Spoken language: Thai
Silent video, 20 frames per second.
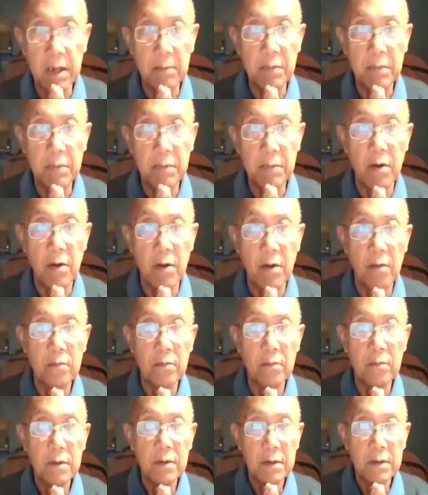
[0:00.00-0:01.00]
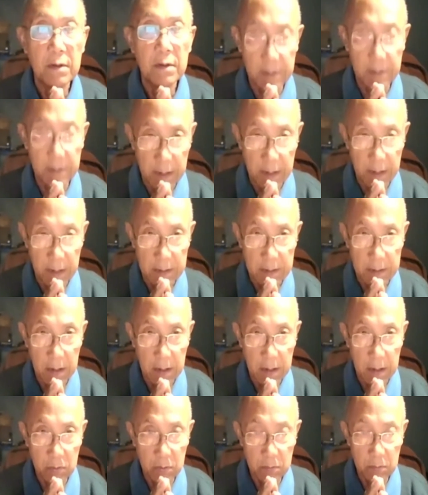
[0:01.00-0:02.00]
พี่น้อง จิตอาสา
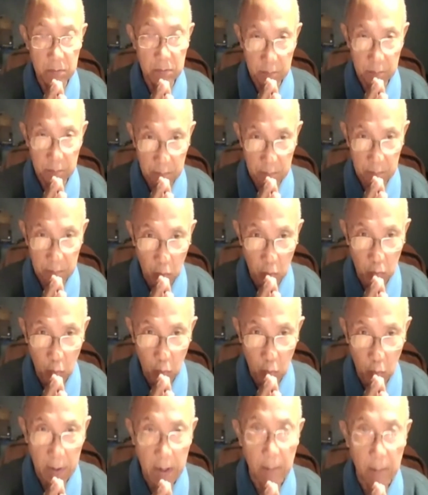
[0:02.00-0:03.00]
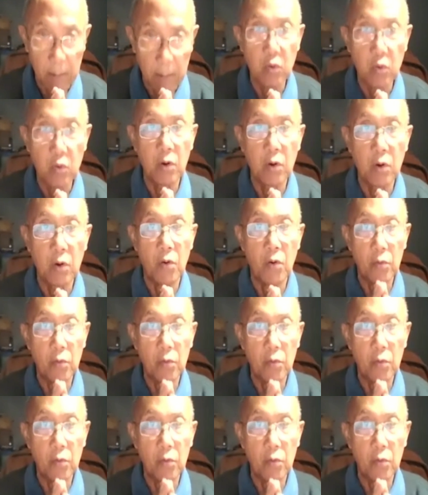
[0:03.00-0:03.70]
ทุกๆระดับทั่วโลก